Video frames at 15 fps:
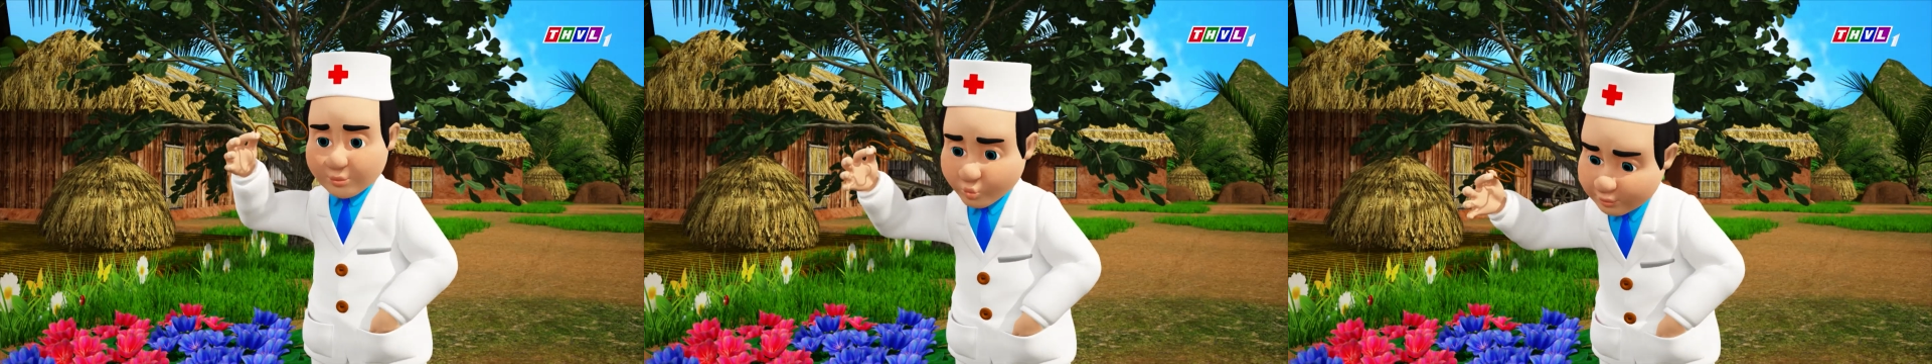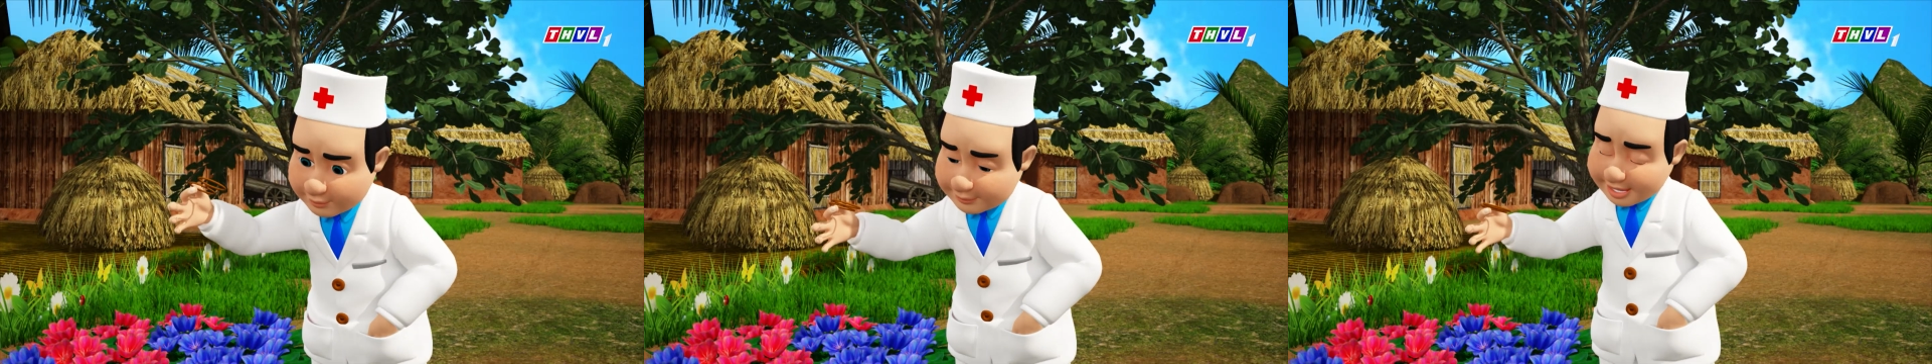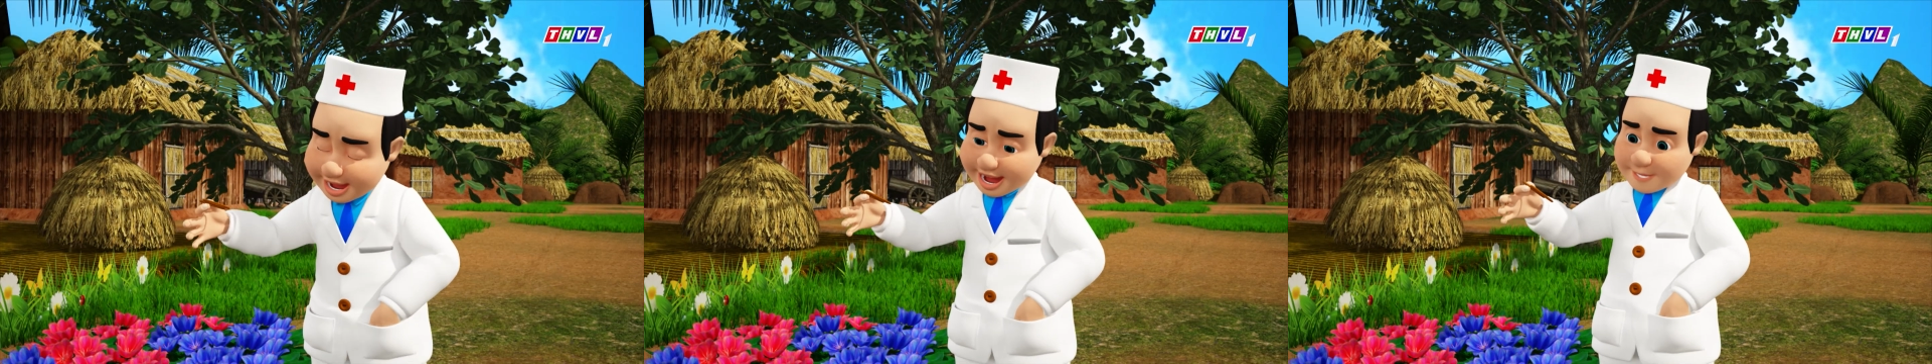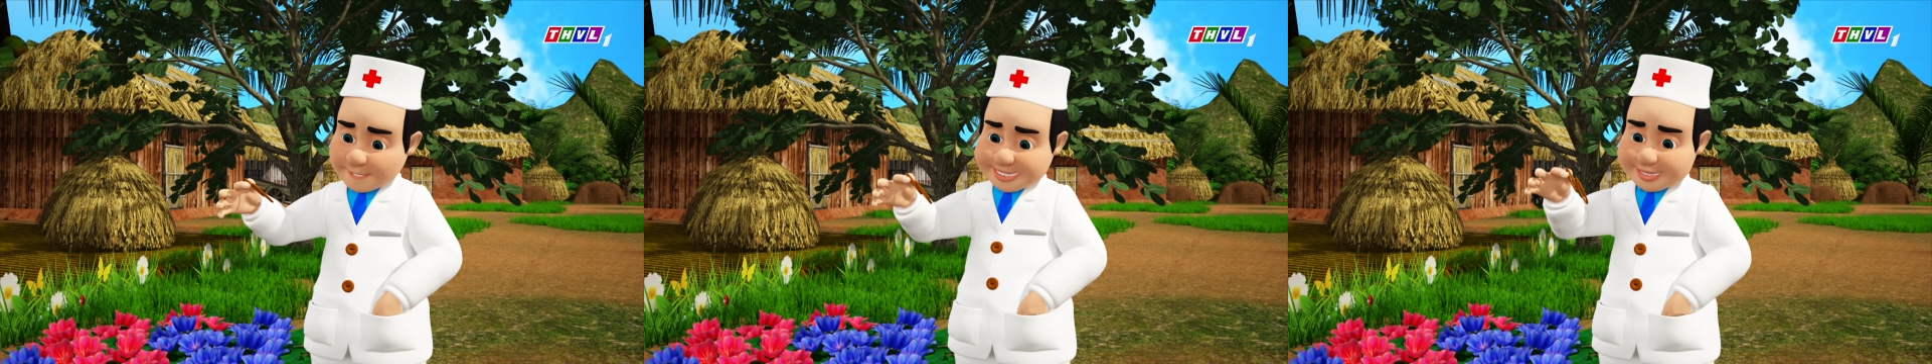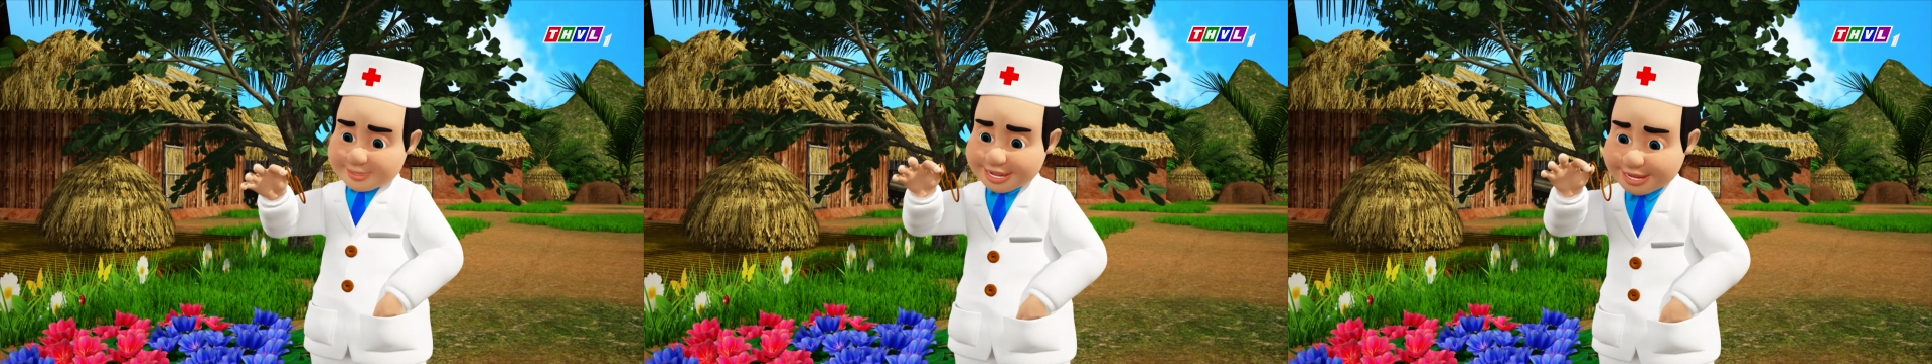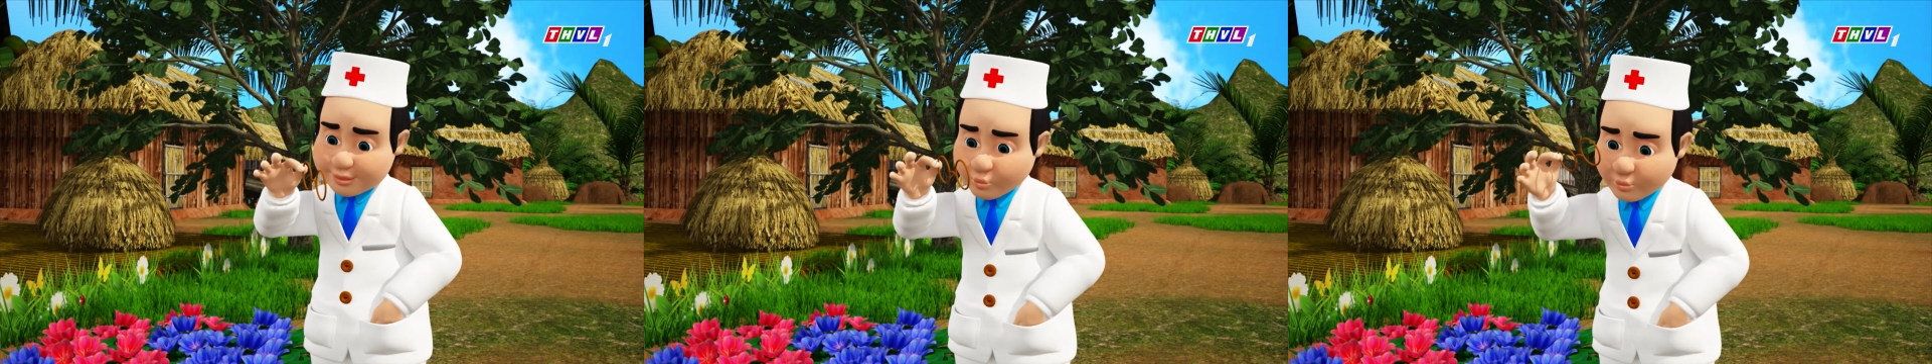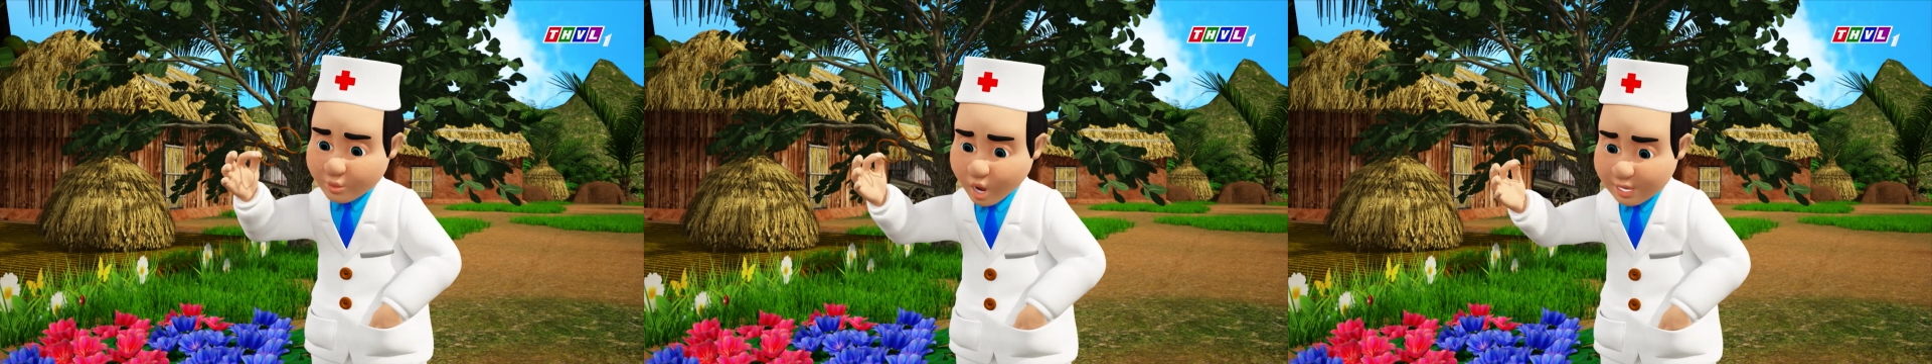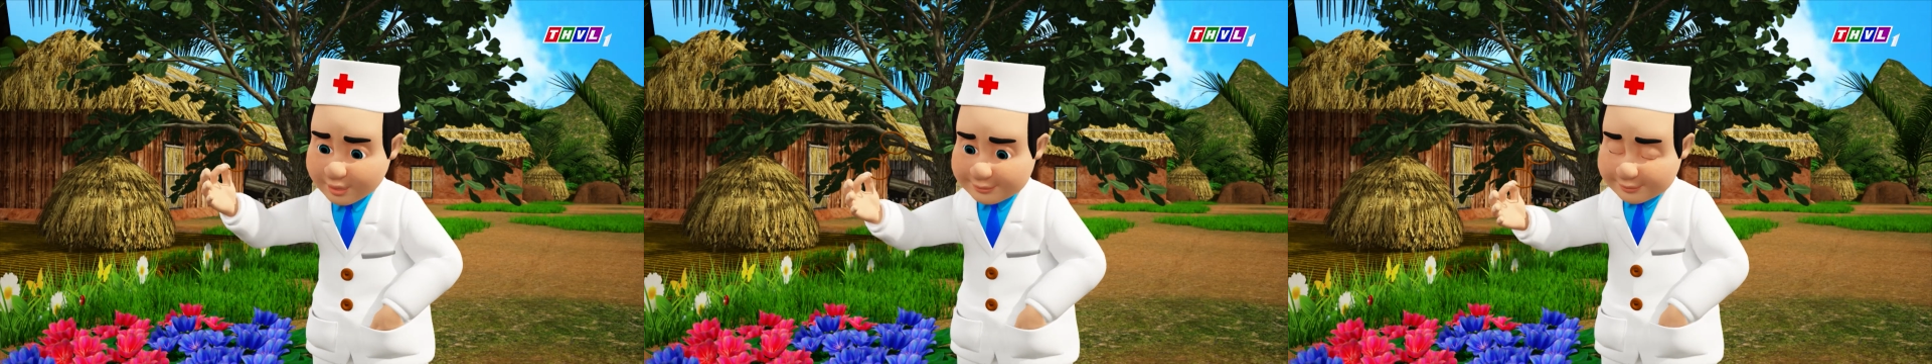đau và viêm ở mụn
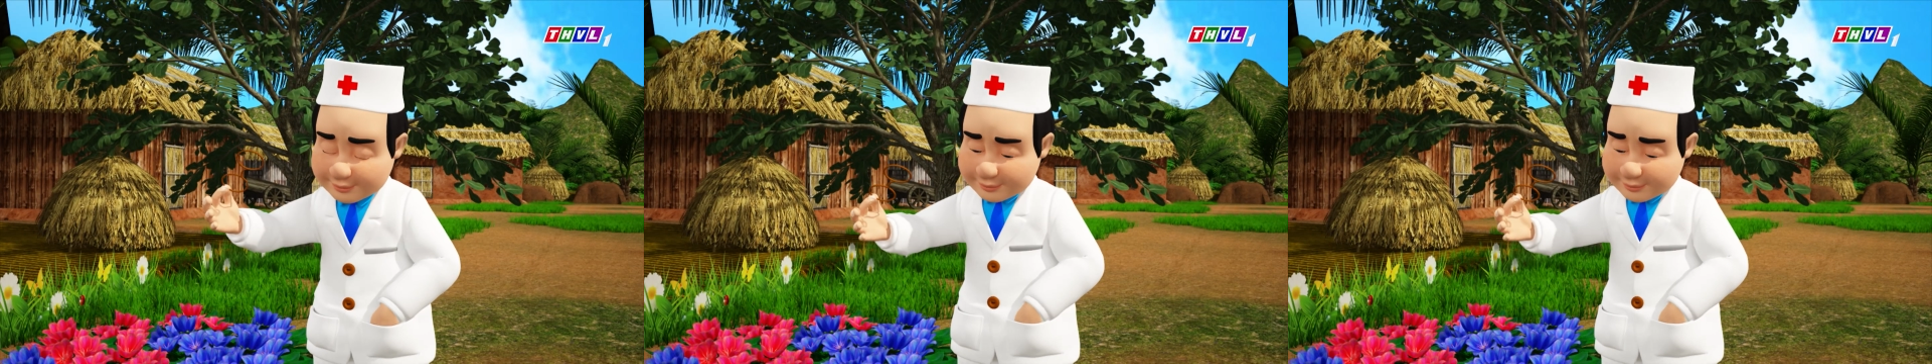nhọt,